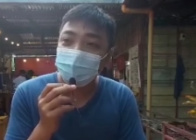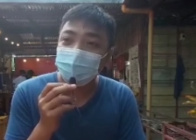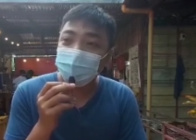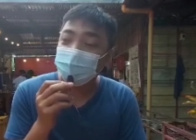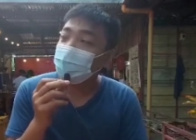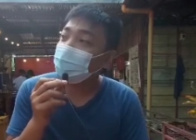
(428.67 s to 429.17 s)

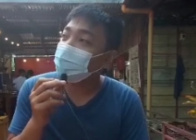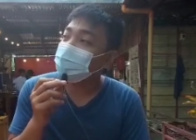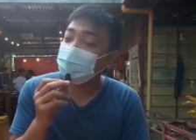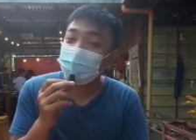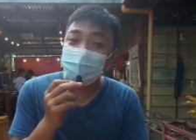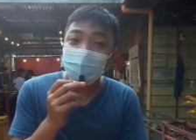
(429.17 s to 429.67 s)
uh,
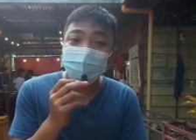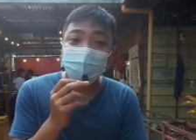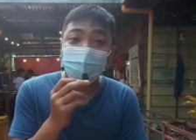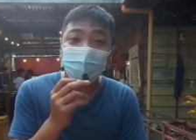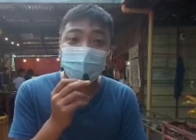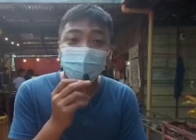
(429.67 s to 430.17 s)
Jade Heights
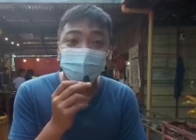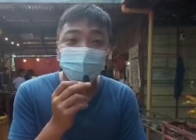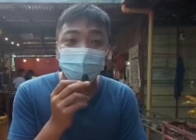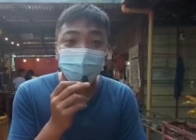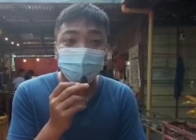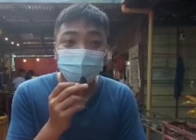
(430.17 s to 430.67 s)

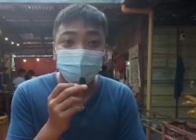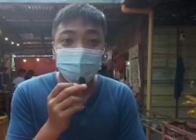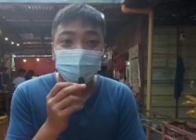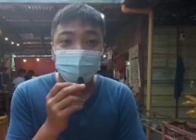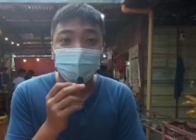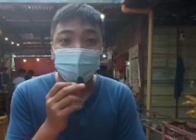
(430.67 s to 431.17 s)
Avenue
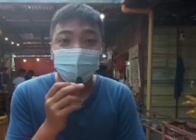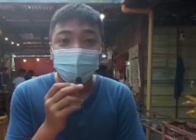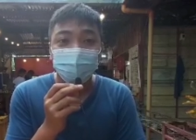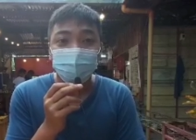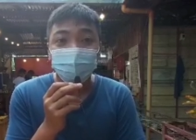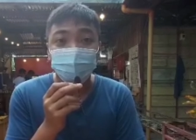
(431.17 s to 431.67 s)

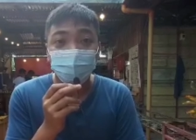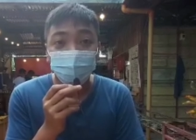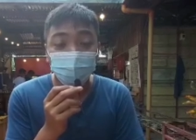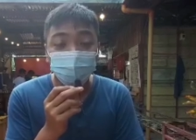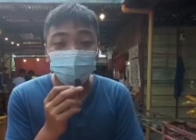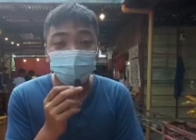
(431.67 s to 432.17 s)
uh,
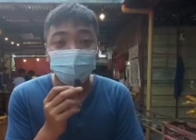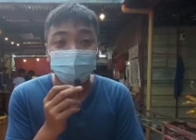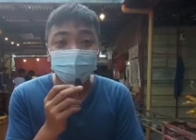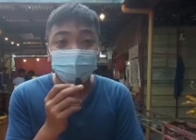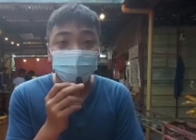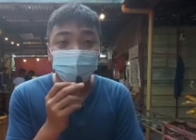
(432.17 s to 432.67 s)
Victoria Homes kung
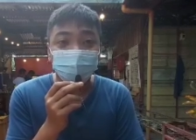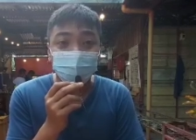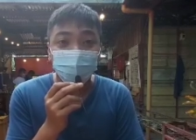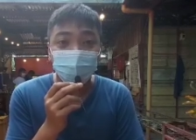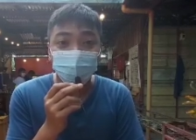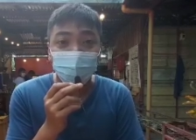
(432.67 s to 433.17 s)
nasan
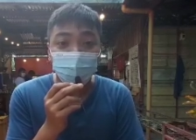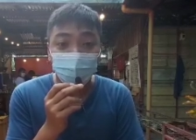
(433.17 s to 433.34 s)
Muntinlupa